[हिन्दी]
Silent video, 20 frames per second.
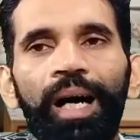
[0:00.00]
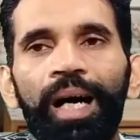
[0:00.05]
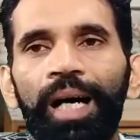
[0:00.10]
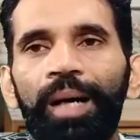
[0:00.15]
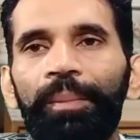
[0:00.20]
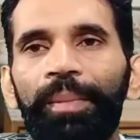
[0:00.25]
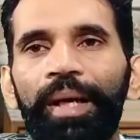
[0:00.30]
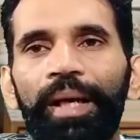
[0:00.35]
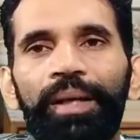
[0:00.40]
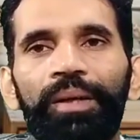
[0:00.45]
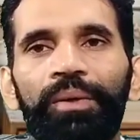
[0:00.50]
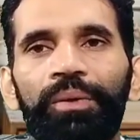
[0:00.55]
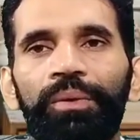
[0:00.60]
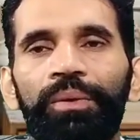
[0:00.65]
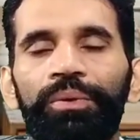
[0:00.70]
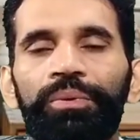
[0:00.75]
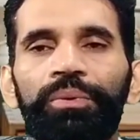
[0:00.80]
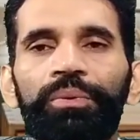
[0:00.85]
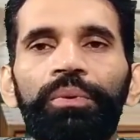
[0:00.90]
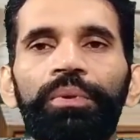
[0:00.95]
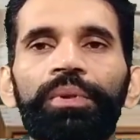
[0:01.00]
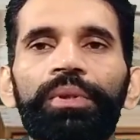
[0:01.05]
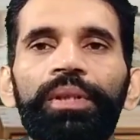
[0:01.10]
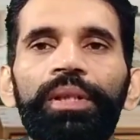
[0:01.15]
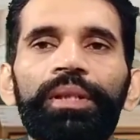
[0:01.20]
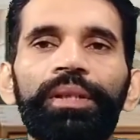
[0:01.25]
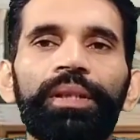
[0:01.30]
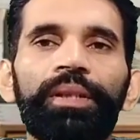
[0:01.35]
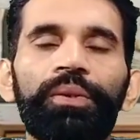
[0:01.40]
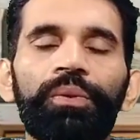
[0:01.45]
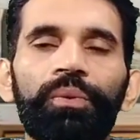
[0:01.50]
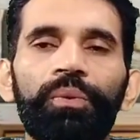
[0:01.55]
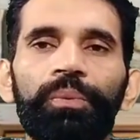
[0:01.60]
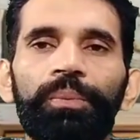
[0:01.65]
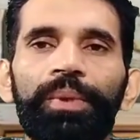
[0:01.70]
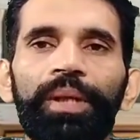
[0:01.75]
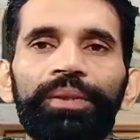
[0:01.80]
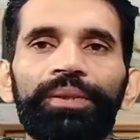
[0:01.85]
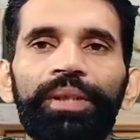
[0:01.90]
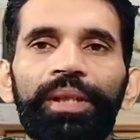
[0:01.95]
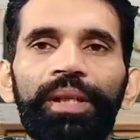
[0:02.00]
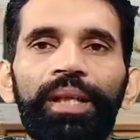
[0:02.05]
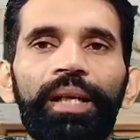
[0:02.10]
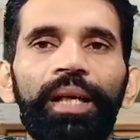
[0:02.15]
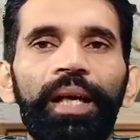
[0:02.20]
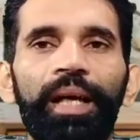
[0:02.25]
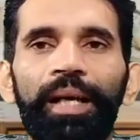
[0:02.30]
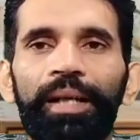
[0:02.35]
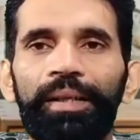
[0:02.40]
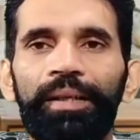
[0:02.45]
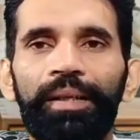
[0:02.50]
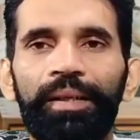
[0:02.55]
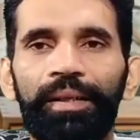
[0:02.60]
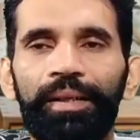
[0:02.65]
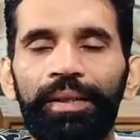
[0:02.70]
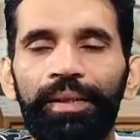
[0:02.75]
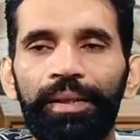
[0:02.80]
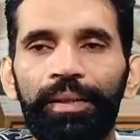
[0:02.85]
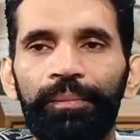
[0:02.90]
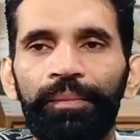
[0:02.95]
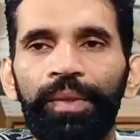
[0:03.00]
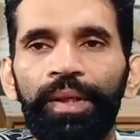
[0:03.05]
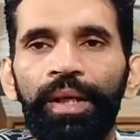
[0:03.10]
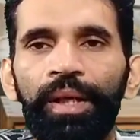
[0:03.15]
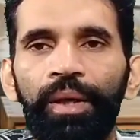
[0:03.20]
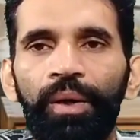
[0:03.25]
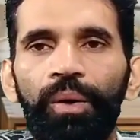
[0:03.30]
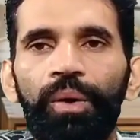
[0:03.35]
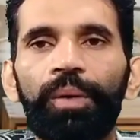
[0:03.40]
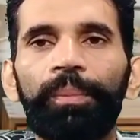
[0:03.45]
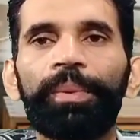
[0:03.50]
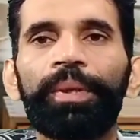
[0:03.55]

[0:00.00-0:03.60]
आम हैकर को ज़रूरत नहीं है YouTube का चैनल हैक करने की और